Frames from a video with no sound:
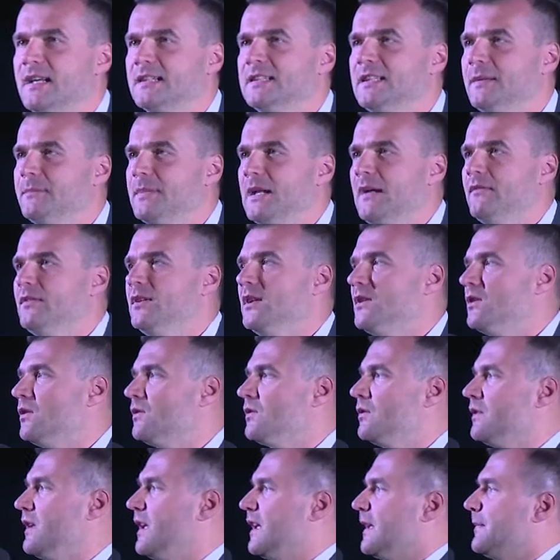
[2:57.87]
tak naprawdę
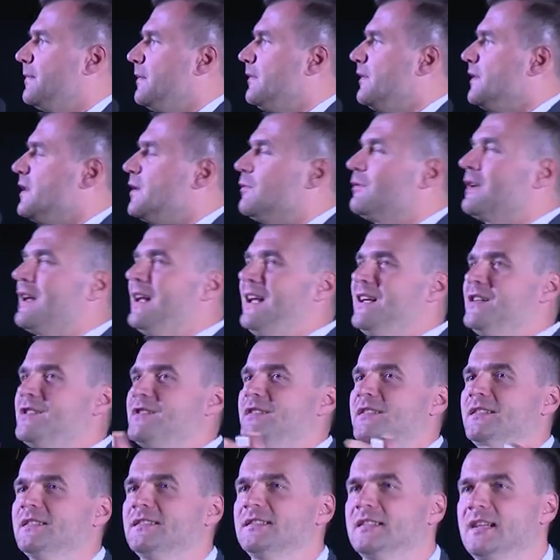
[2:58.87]
to, co Jarek powiedział,
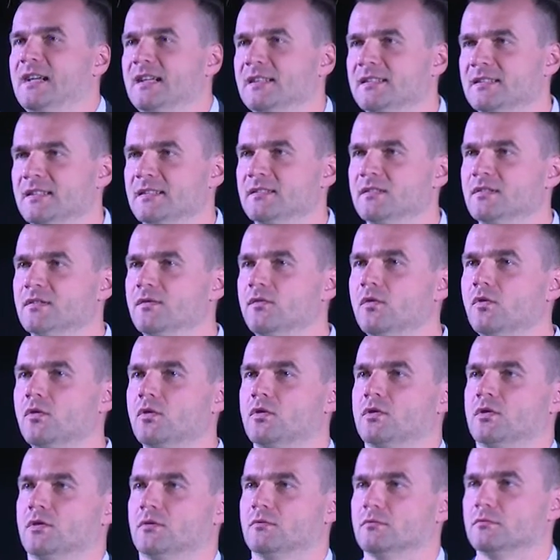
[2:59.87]
każdy z nas jest
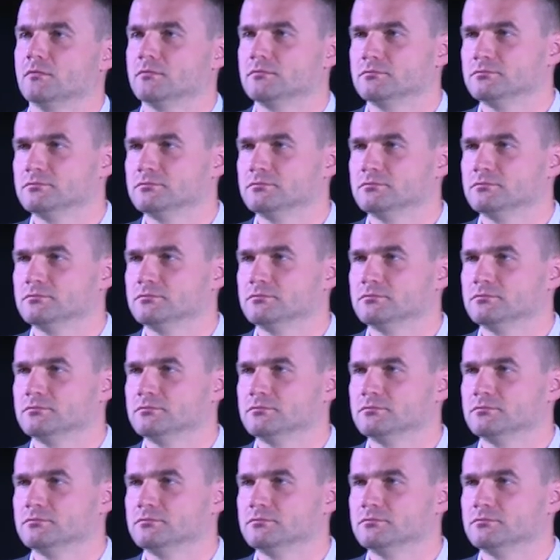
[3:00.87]
twórcą.